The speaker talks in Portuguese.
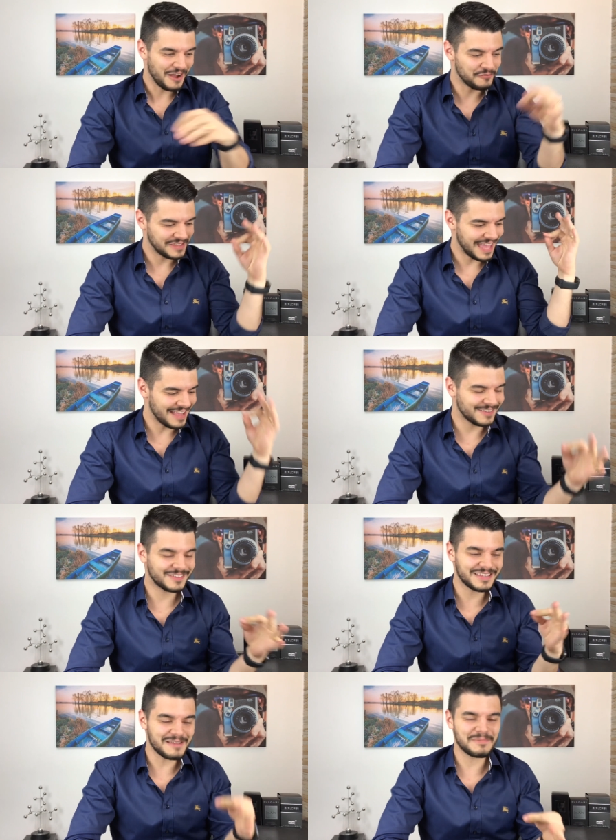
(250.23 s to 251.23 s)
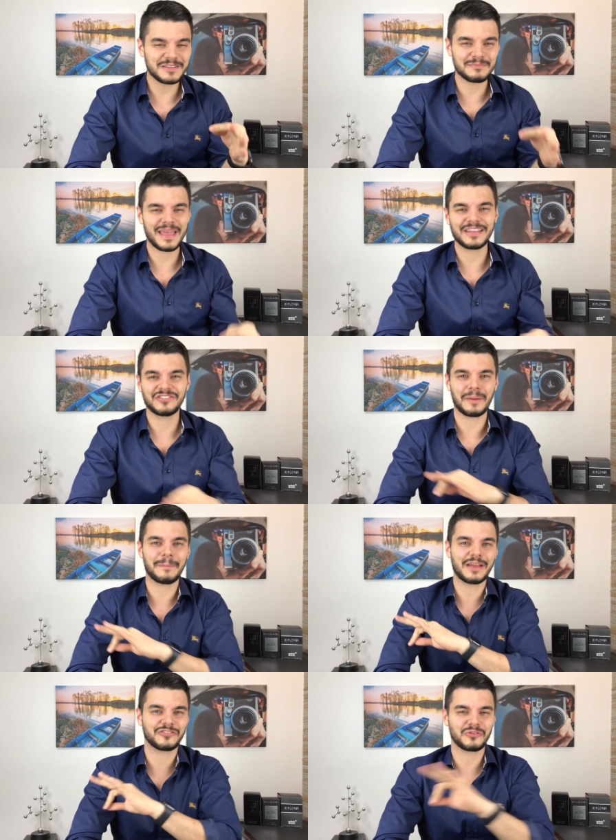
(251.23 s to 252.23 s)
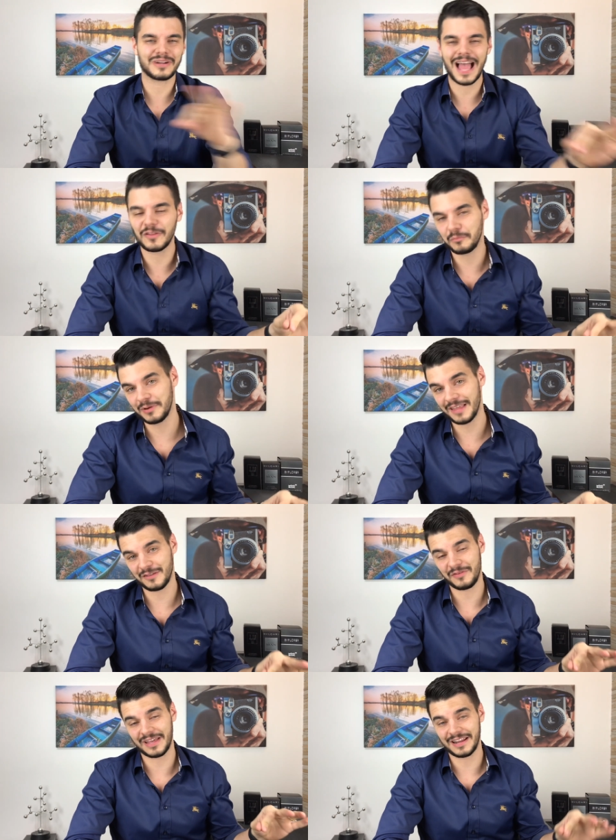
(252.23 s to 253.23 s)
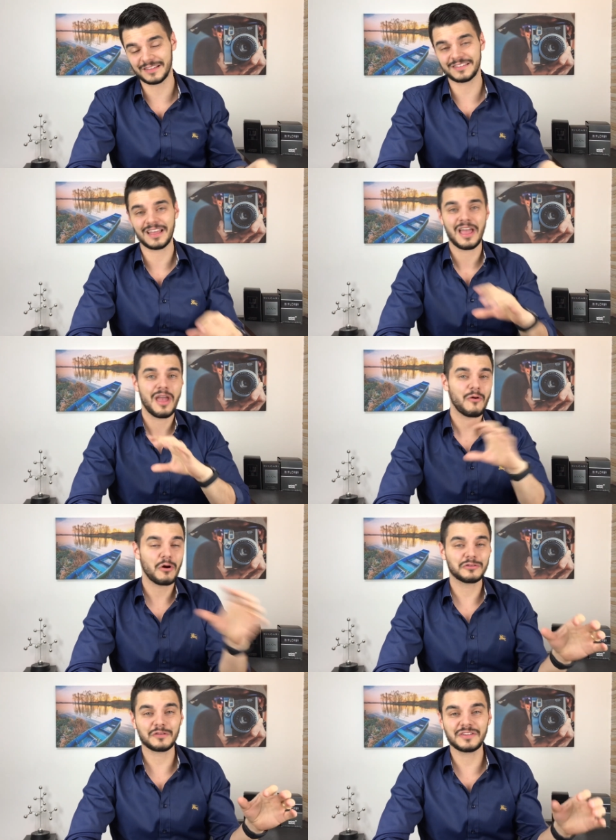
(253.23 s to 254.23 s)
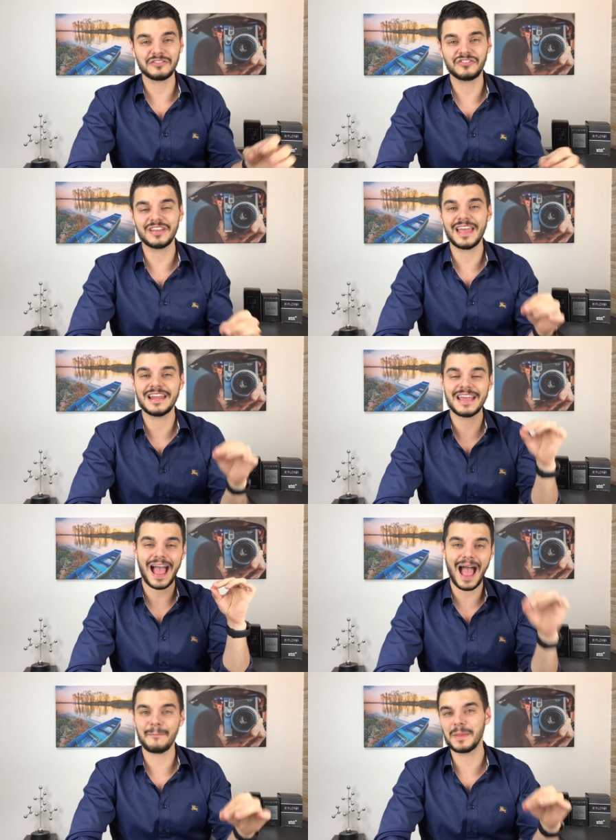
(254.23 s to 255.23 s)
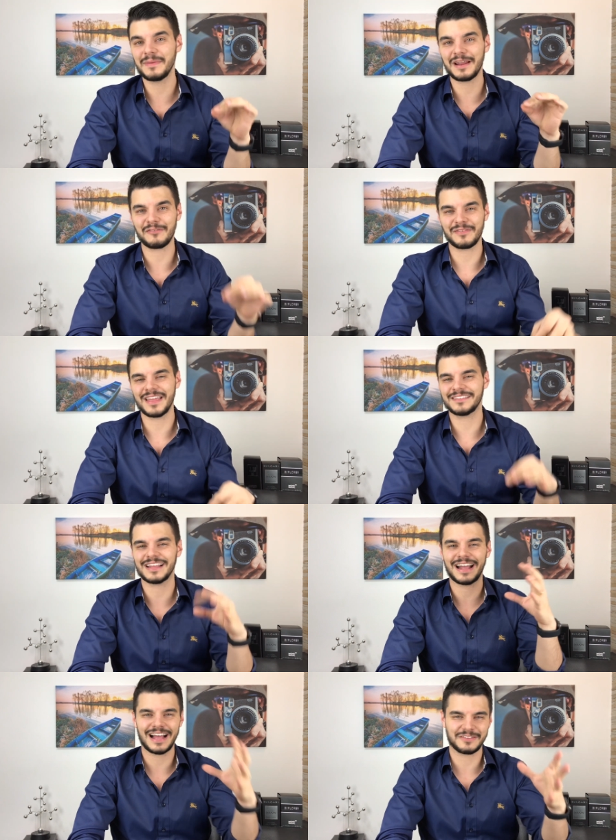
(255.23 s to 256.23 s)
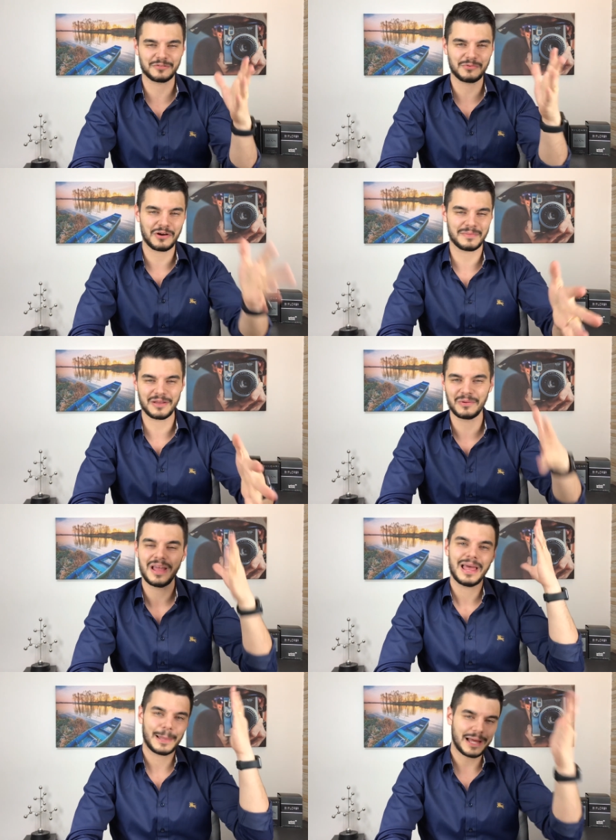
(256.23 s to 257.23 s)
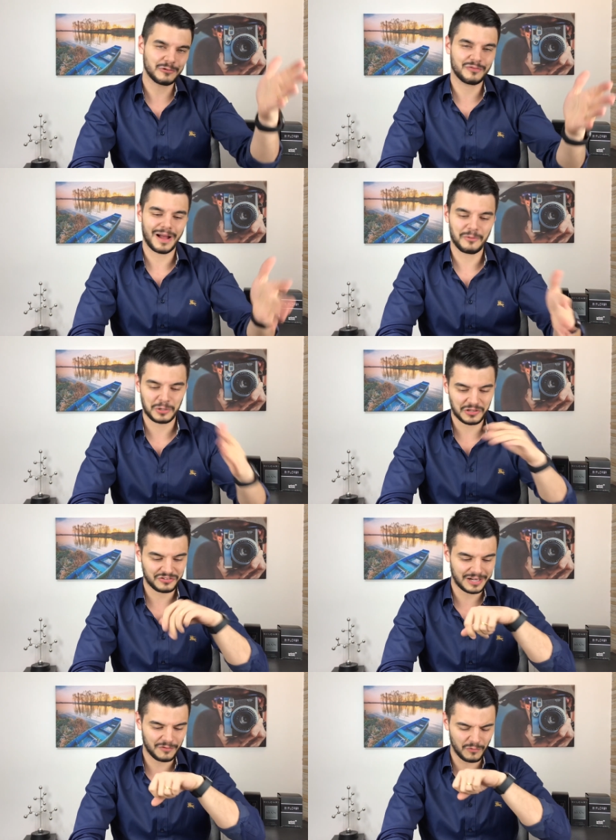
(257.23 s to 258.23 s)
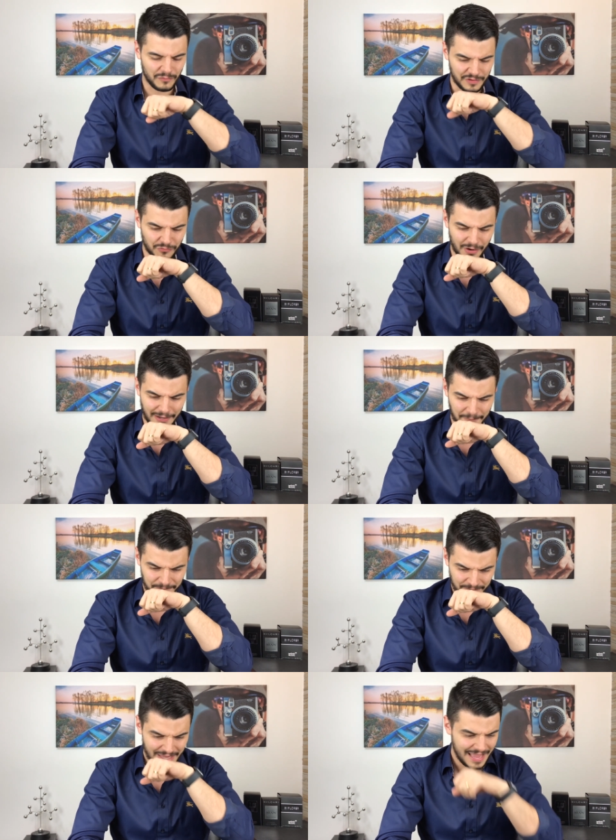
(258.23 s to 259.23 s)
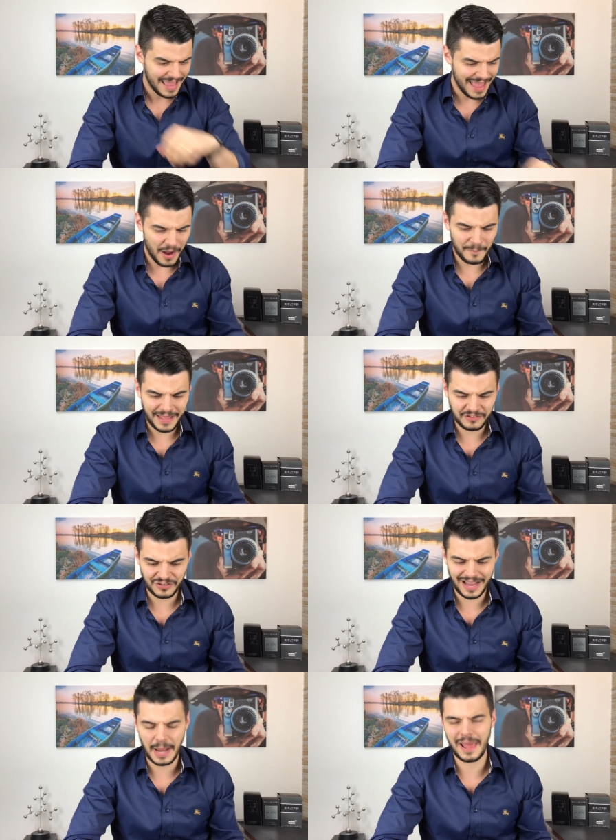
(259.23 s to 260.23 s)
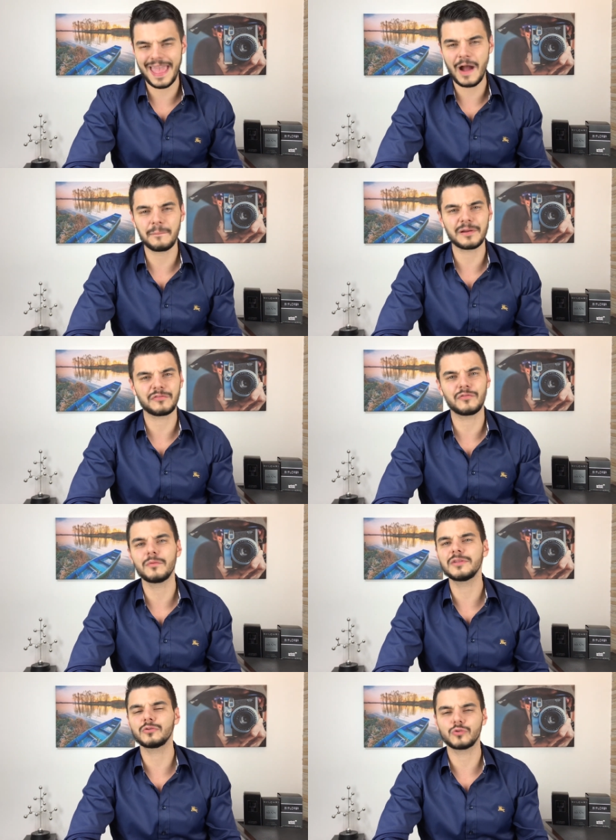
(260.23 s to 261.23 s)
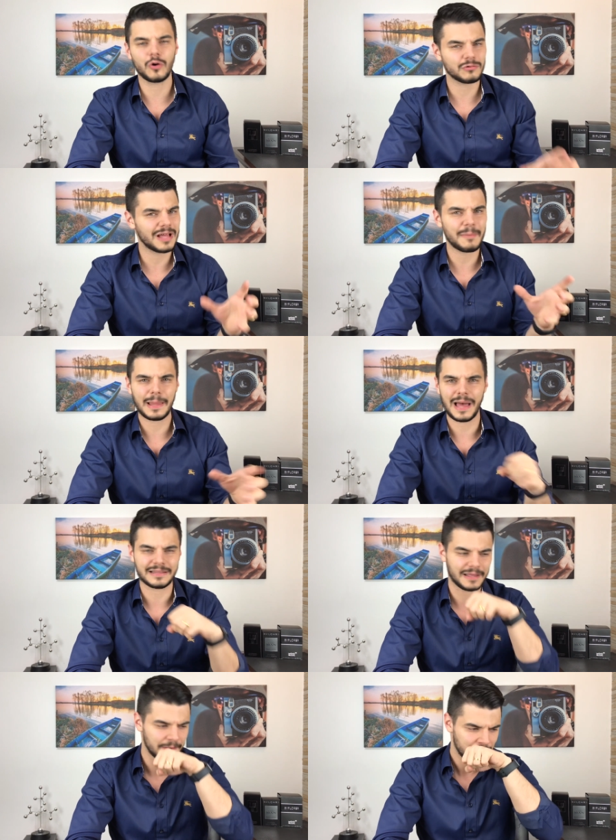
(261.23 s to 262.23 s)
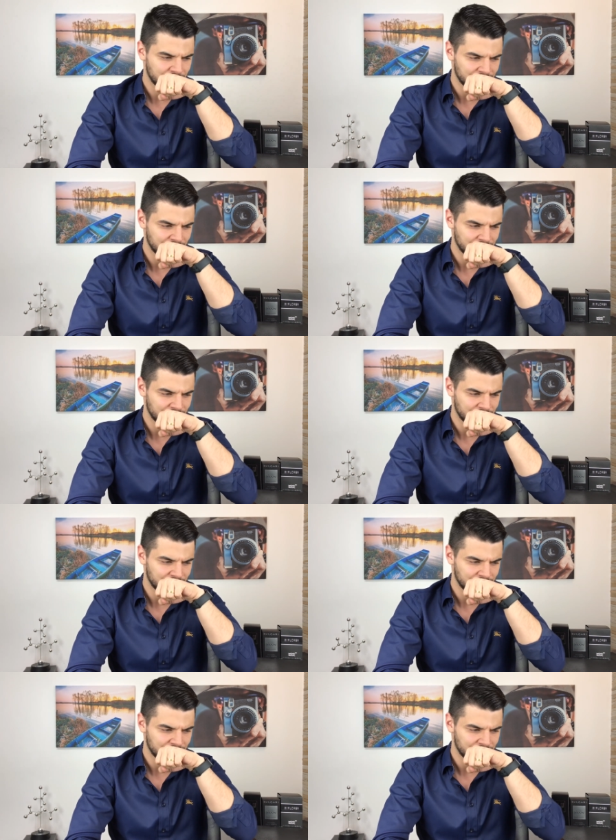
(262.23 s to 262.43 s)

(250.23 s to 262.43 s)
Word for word: Eu fiquei simplesmente apaixonado por essa fragrância quando eu senti ele a primeira vez na casa do meu amigo, lá do Fábio, quando a gente gravou o vídeo. Olha, realmente, cara, é o perfume do dono da balada.